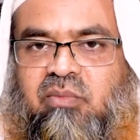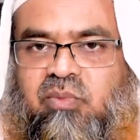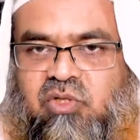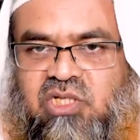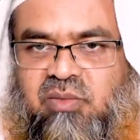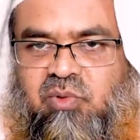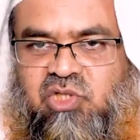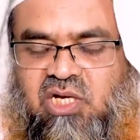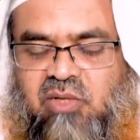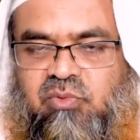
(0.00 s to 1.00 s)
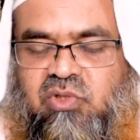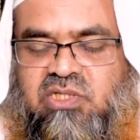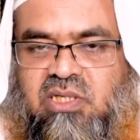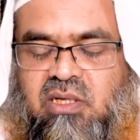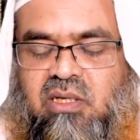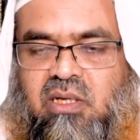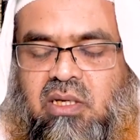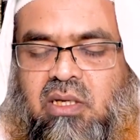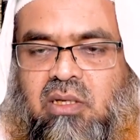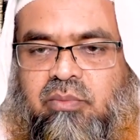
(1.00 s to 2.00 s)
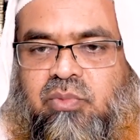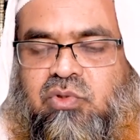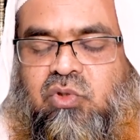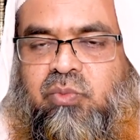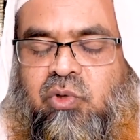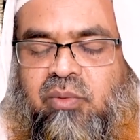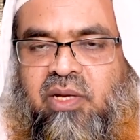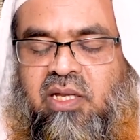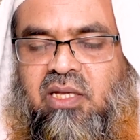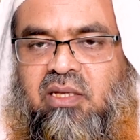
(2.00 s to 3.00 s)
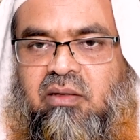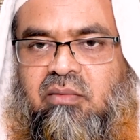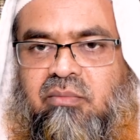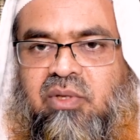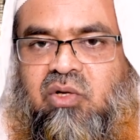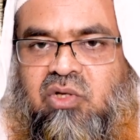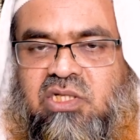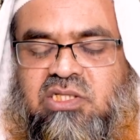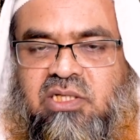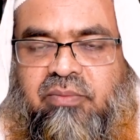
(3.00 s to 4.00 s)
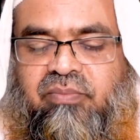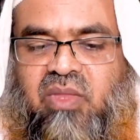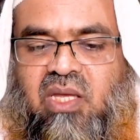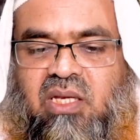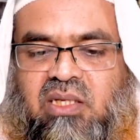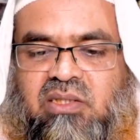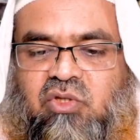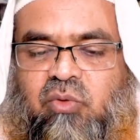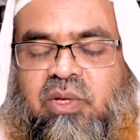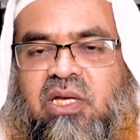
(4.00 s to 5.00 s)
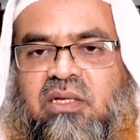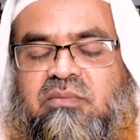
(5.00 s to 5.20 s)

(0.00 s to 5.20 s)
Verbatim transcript: প্রচার প্রসার লাভ করেছে প্রচুর পরিমাণে বের হয়েছে তবে